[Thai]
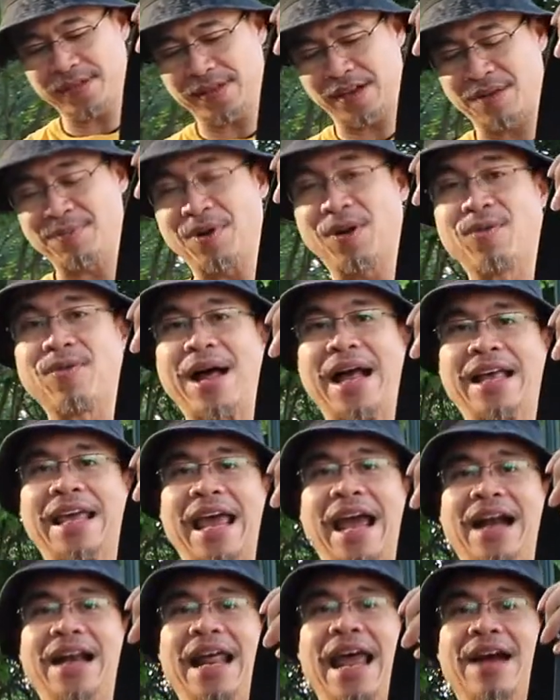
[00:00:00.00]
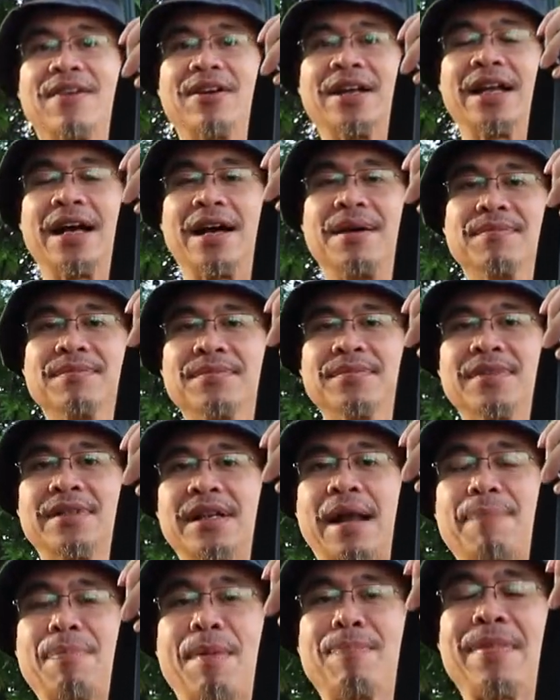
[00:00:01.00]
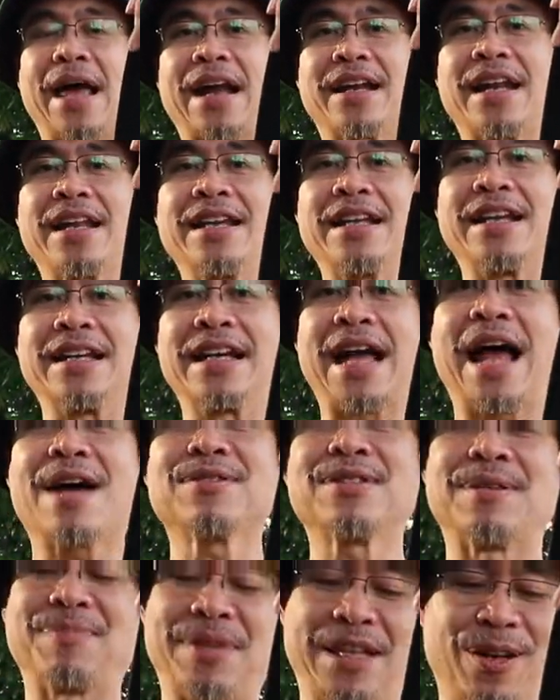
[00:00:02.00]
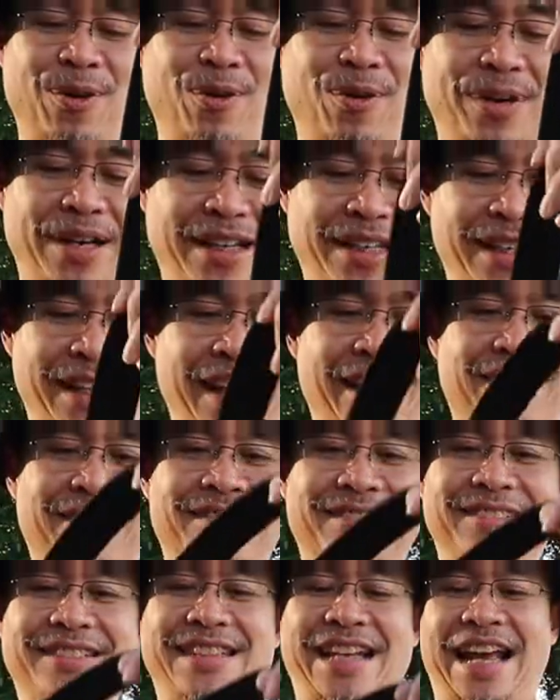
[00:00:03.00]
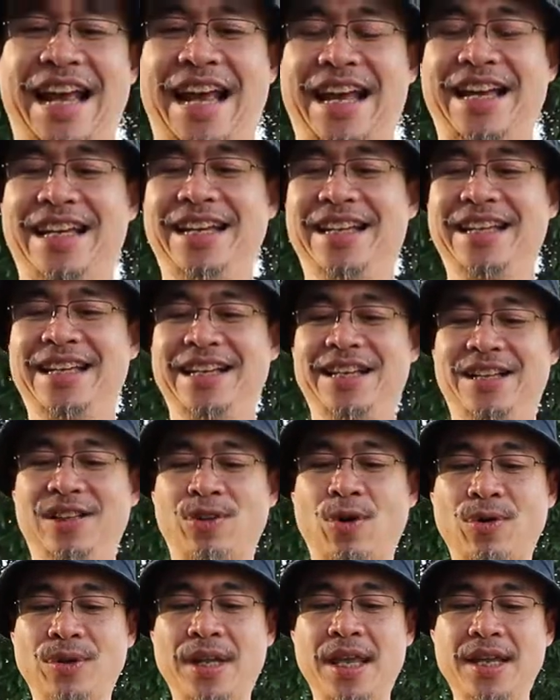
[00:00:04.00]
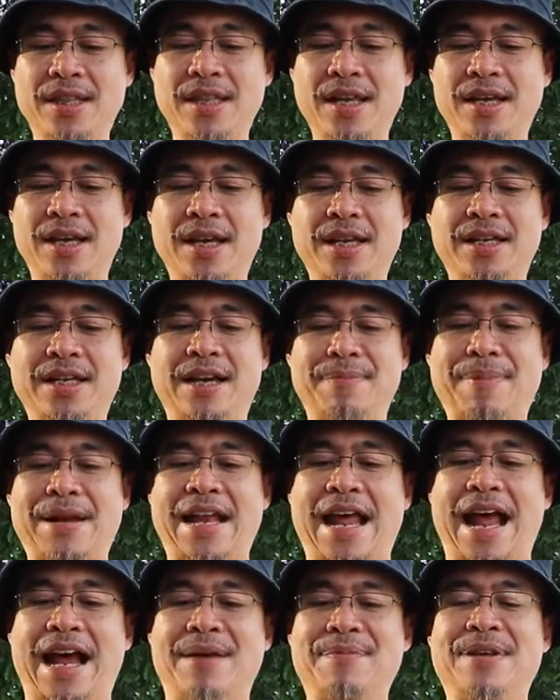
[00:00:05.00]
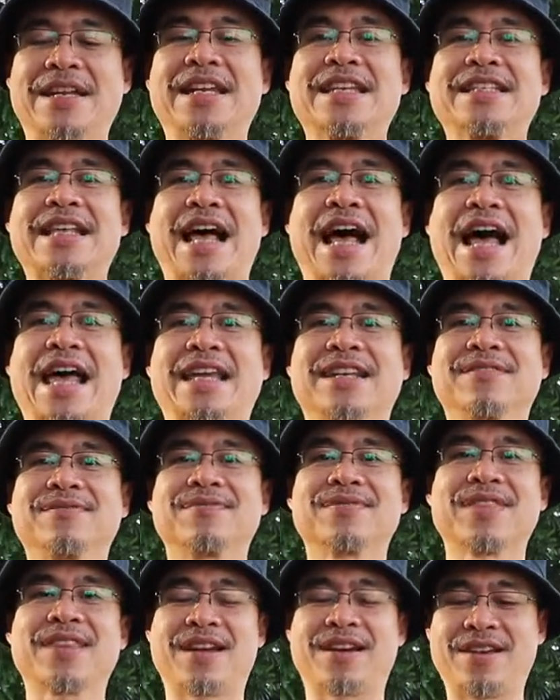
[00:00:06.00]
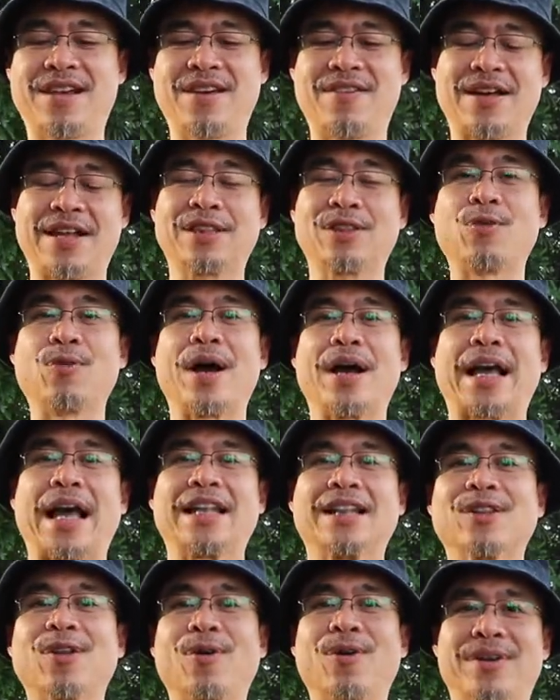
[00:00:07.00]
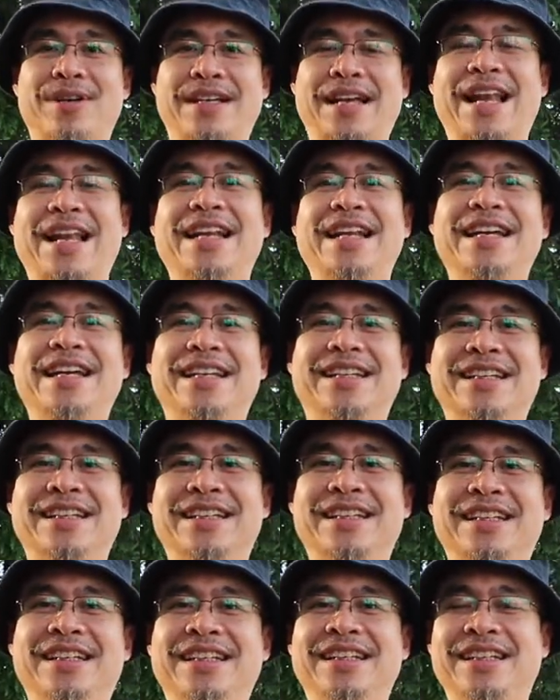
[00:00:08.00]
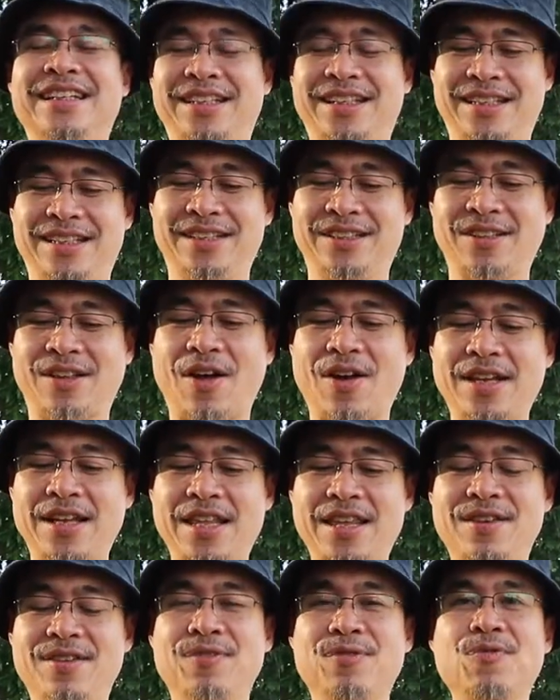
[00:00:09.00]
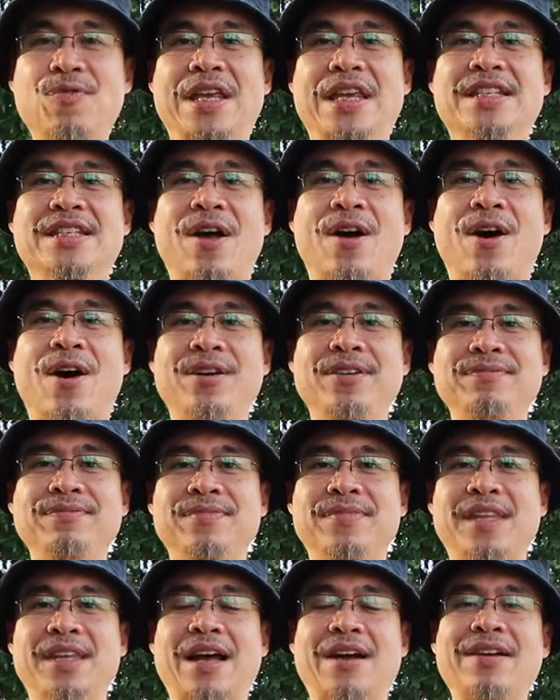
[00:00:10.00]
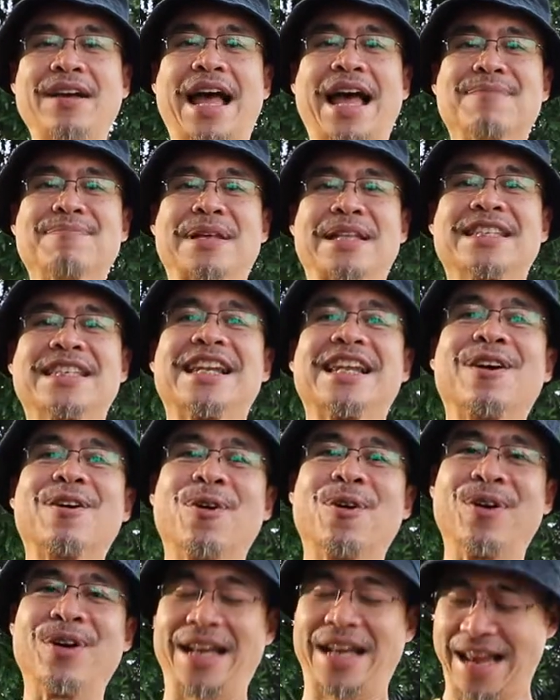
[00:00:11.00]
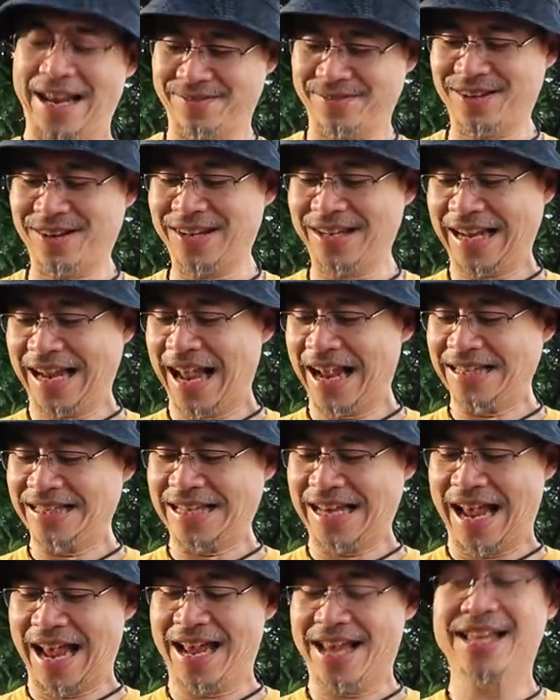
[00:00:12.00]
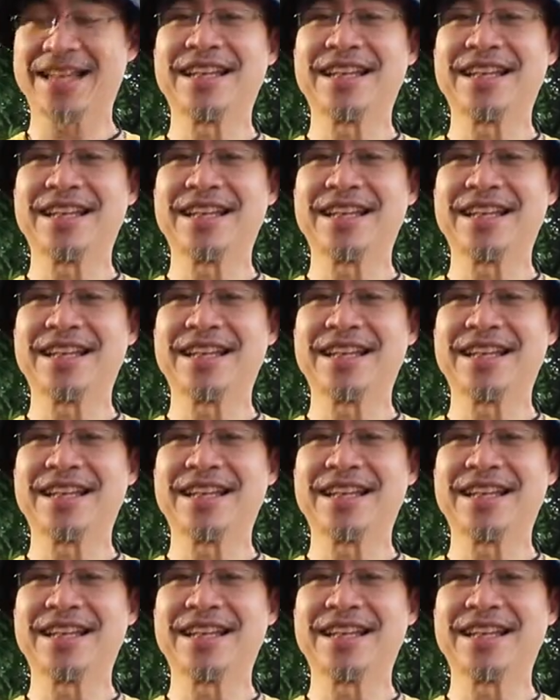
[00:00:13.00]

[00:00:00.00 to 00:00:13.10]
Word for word: เขาบอกว่าแข็งแรงกว่าเดิม รับน้ำหนักได้ถึง90กิโลเลยทีเดียวนะฮะตรงนี้ที่เคยเกิดปัญหากับพิกดีไซน์เขาเรียกว่าตัวกันตกกันลื่น ตอนนี้ V2 เขากลายเป็นซิลิโคนและค่อนข้างจะ